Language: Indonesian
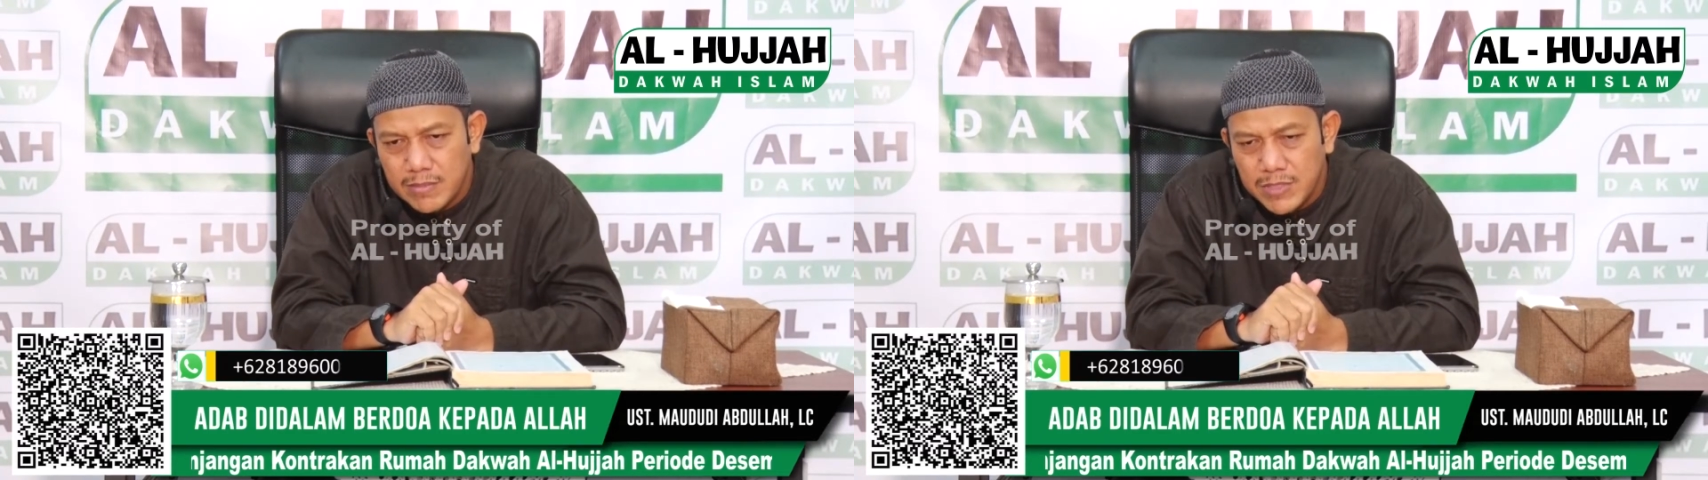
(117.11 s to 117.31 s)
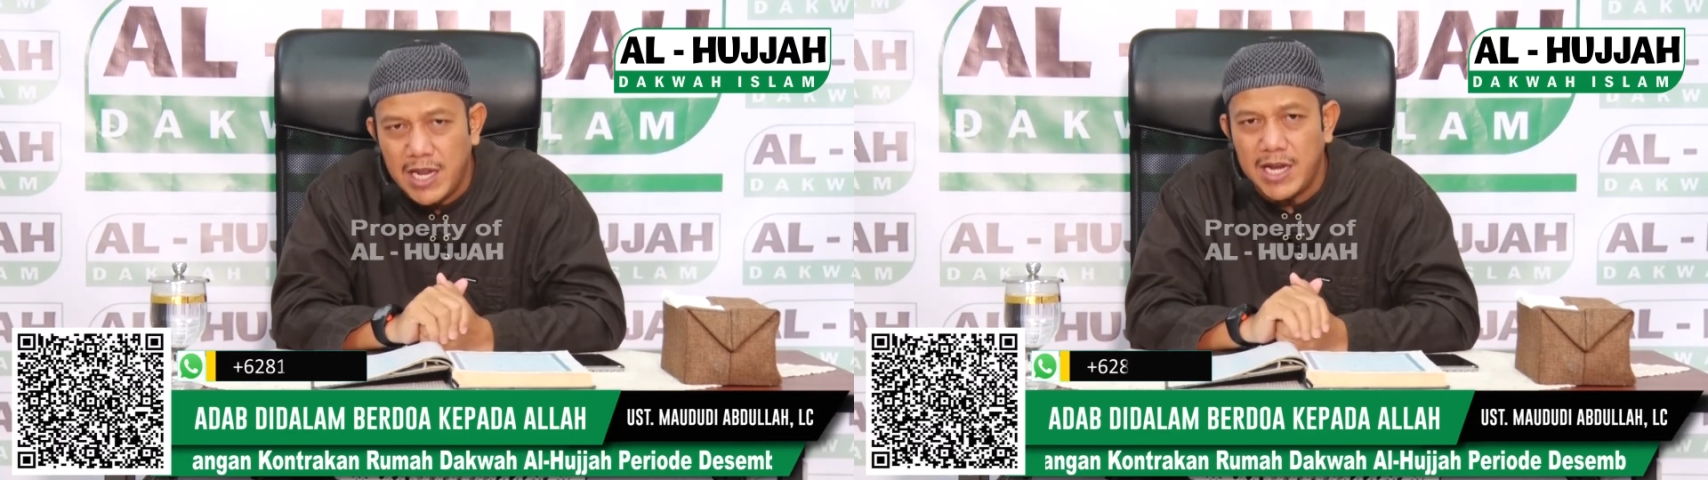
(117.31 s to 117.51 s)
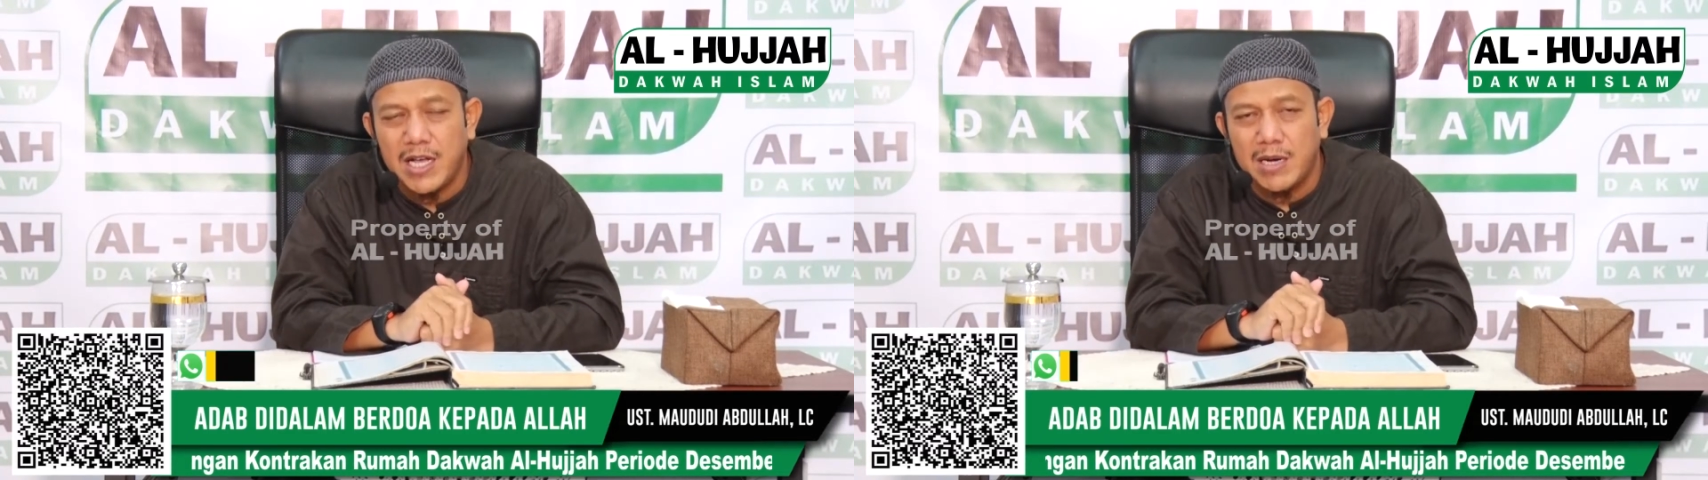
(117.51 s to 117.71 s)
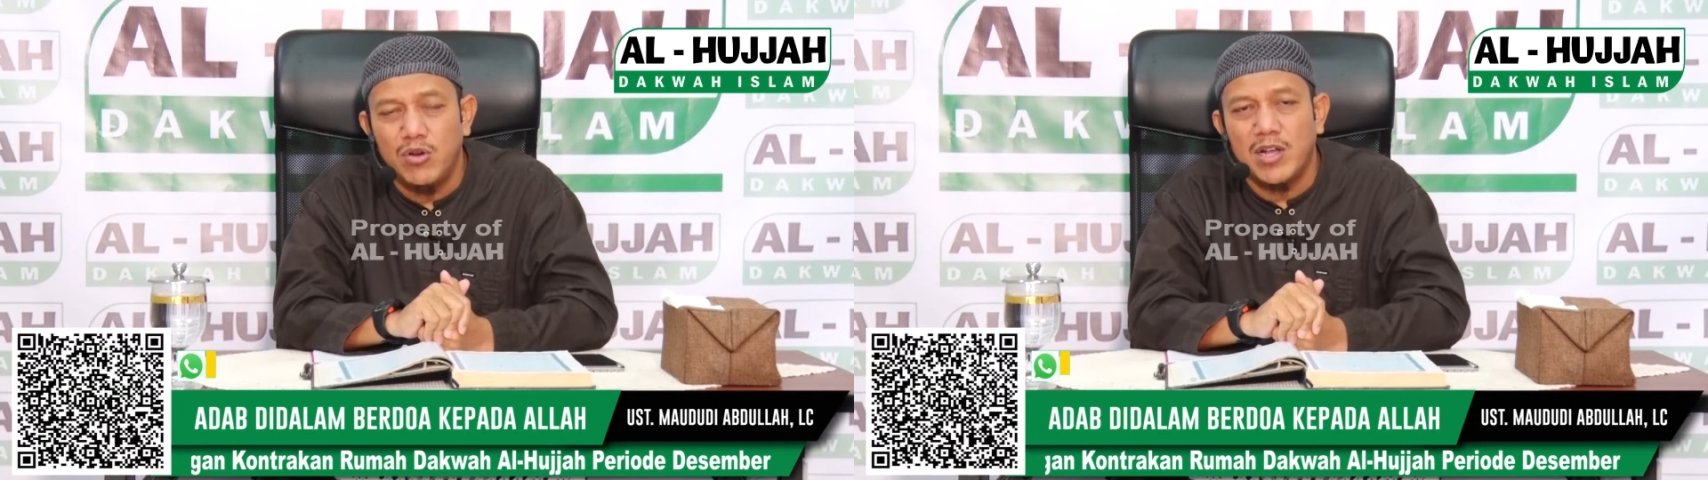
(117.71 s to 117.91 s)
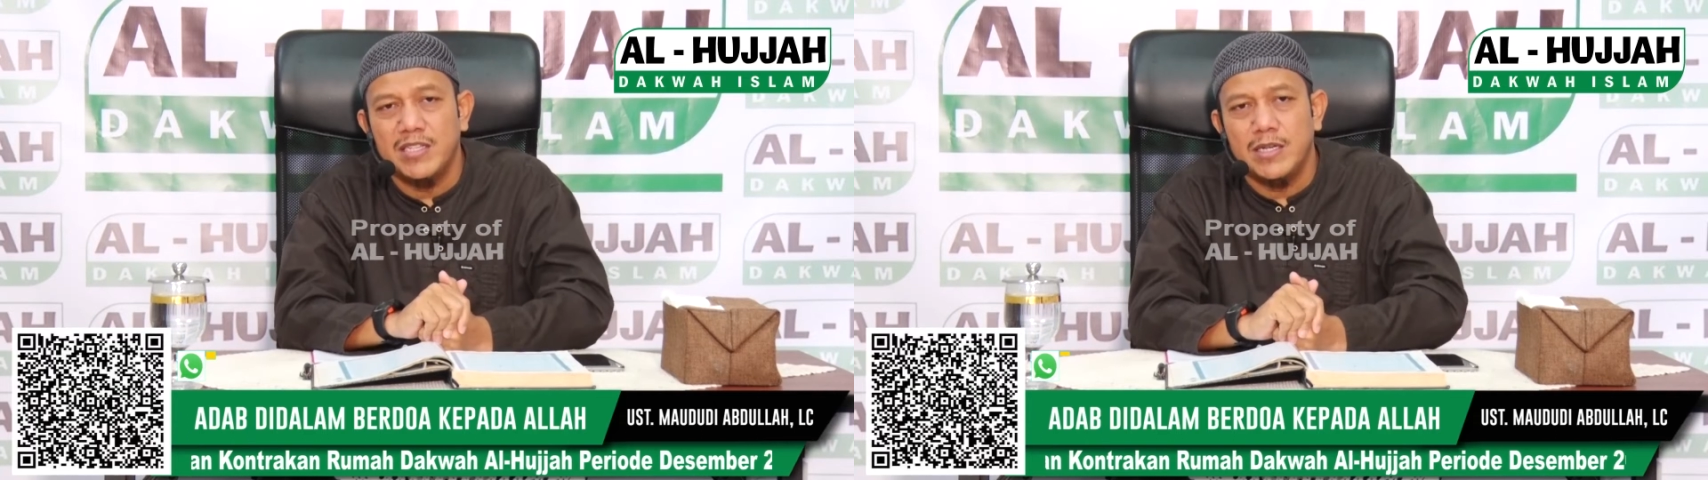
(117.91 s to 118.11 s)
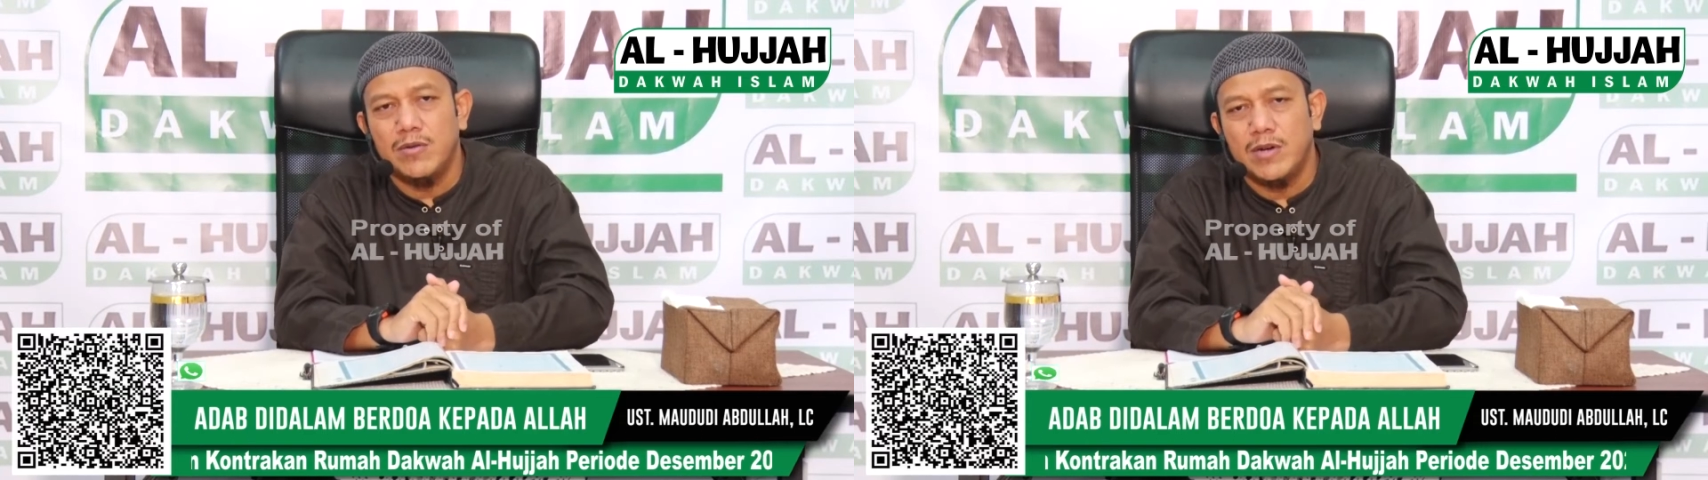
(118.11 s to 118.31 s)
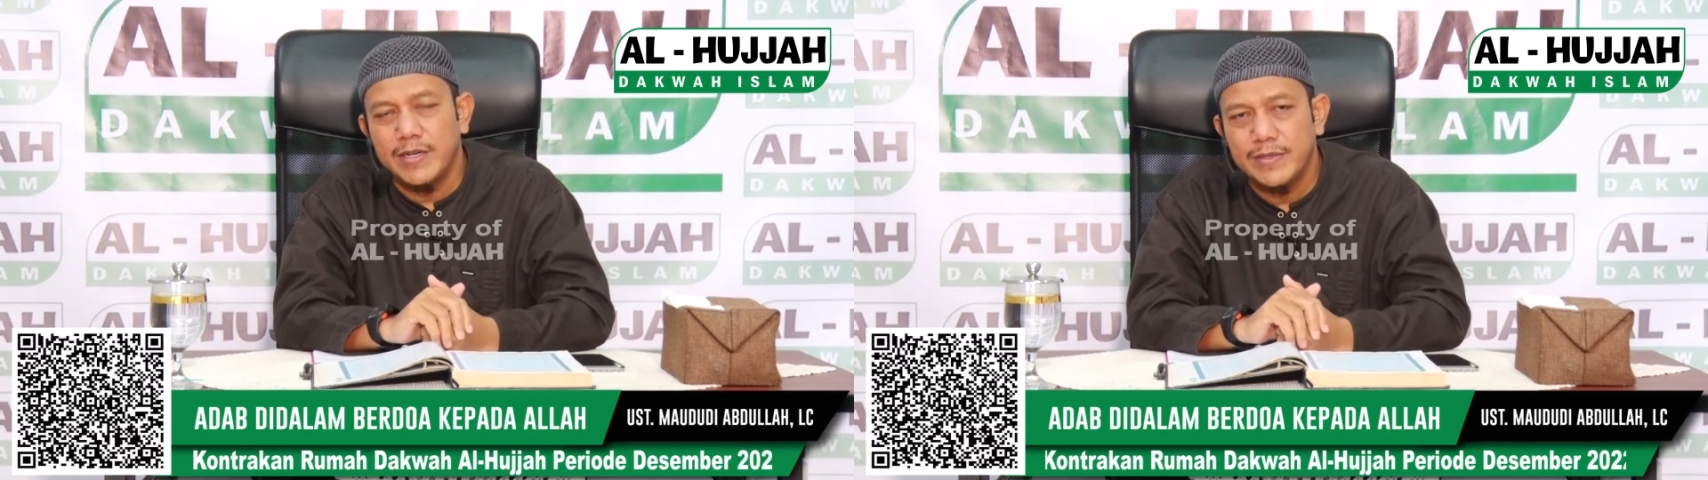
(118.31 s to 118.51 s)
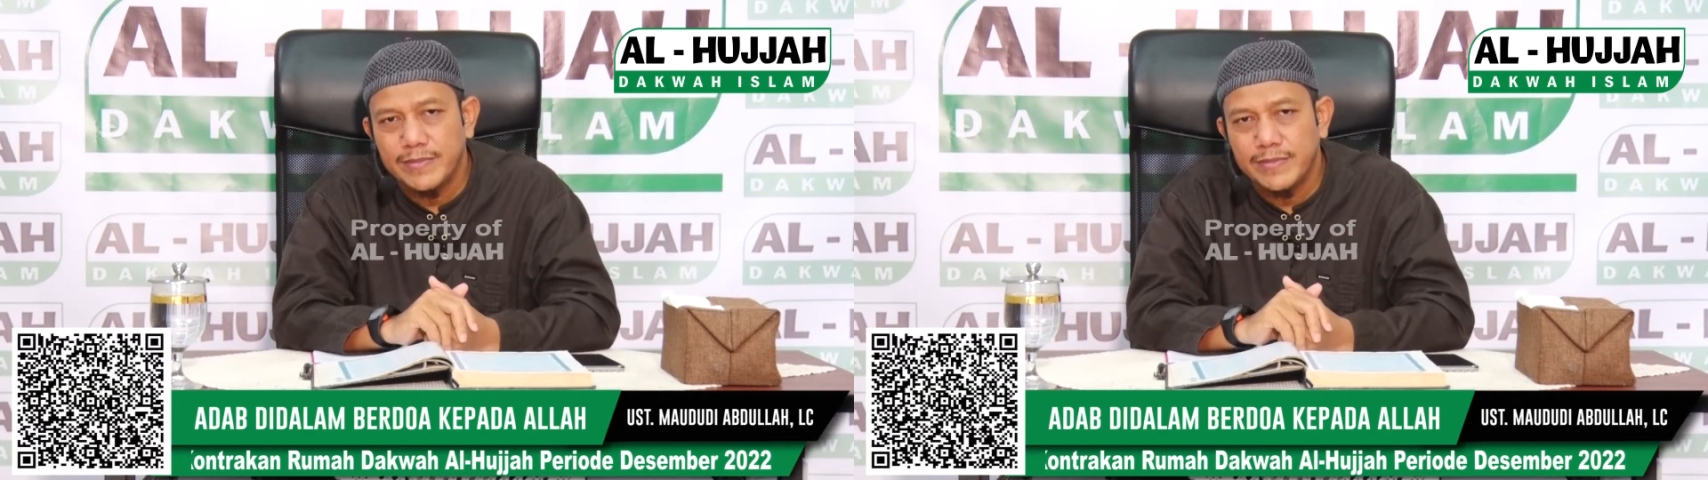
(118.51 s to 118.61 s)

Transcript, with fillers: tidak dikabulkannya doa.